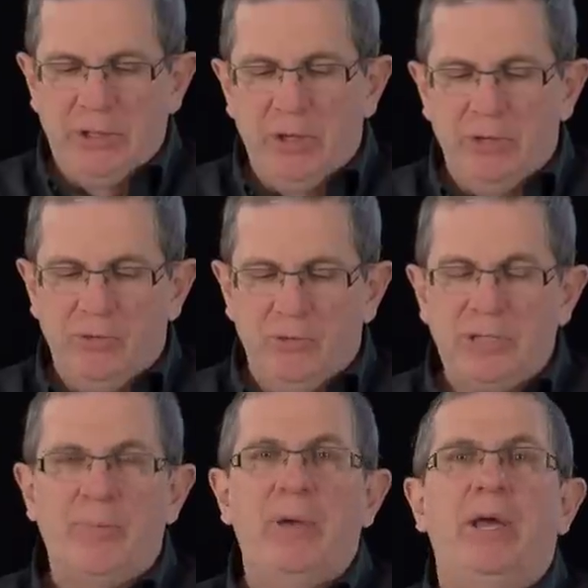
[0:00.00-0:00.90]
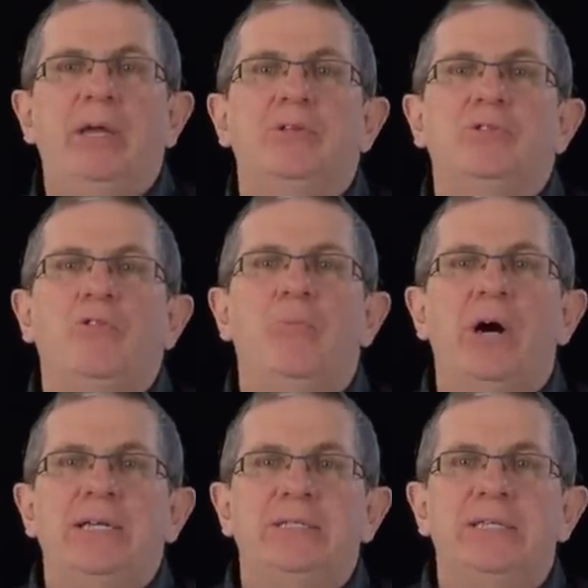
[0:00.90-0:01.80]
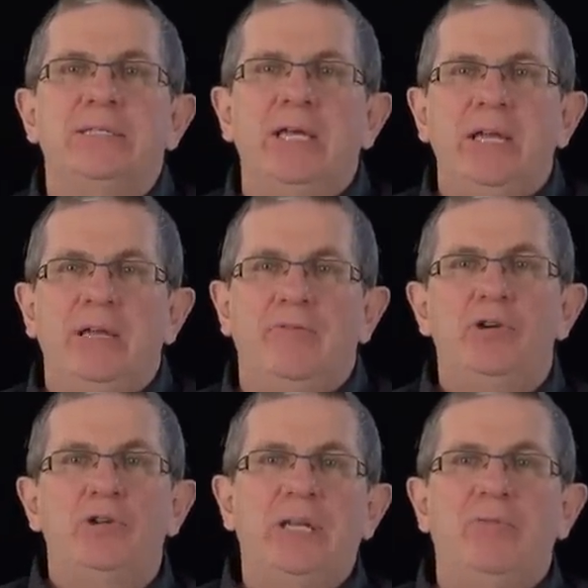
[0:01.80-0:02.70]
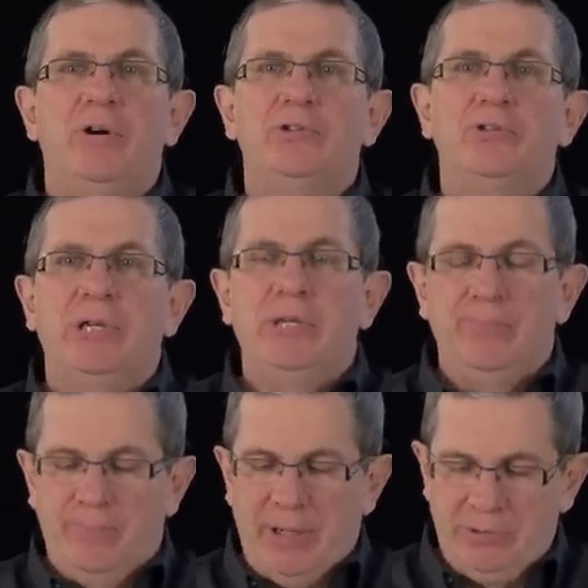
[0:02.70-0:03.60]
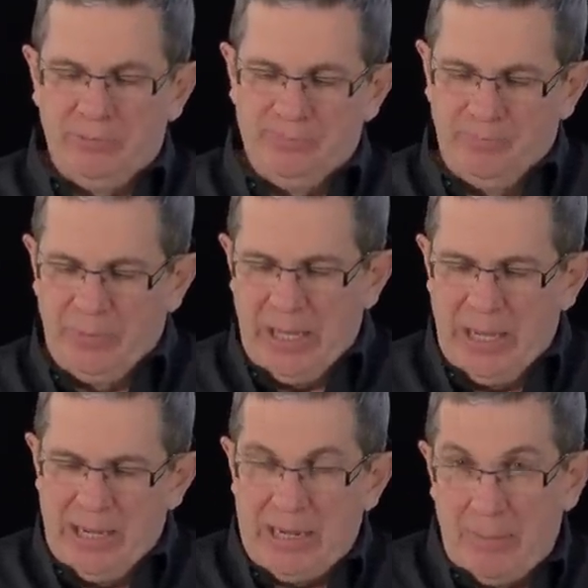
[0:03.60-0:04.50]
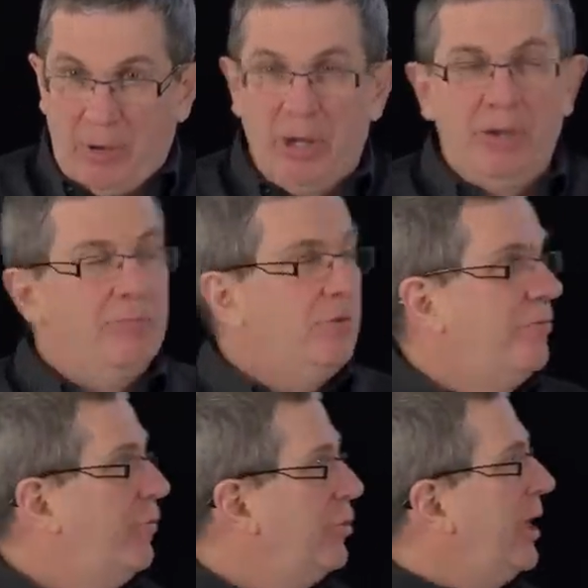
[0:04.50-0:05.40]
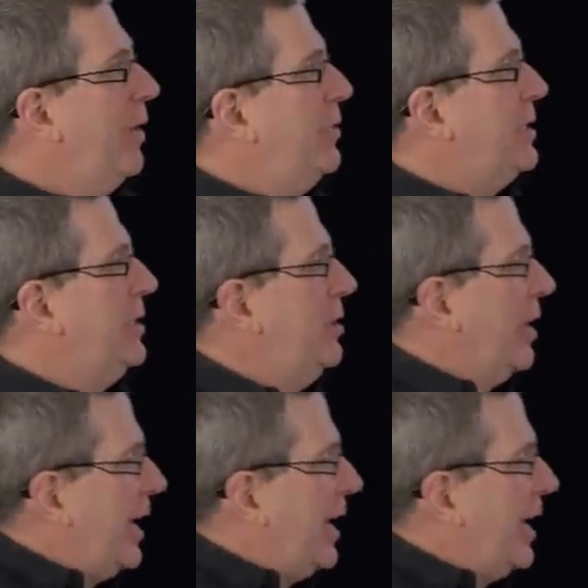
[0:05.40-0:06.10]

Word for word: que nos appareils ne sont pas racistes, ils veulent juste avoir du gris partout. La preuve, je vais photographier ici le